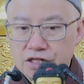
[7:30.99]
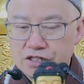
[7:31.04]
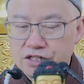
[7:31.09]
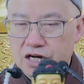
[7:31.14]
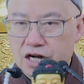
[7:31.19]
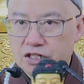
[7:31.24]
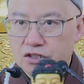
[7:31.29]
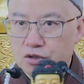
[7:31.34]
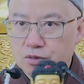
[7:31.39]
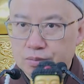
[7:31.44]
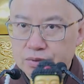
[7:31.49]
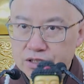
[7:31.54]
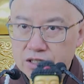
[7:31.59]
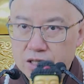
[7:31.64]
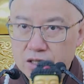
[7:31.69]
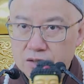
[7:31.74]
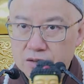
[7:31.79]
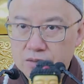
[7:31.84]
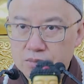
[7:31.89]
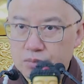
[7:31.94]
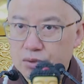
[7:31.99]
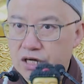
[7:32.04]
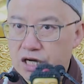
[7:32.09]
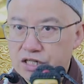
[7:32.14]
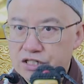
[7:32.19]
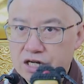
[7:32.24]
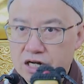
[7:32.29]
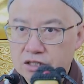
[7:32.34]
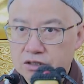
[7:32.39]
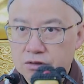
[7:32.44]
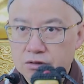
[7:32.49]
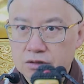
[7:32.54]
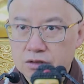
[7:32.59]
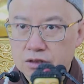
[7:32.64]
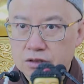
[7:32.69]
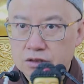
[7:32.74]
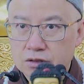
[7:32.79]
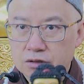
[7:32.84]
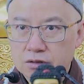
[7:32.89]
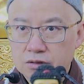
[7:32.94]
下的时候不下，不该下的时候
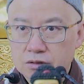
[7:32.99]
呢，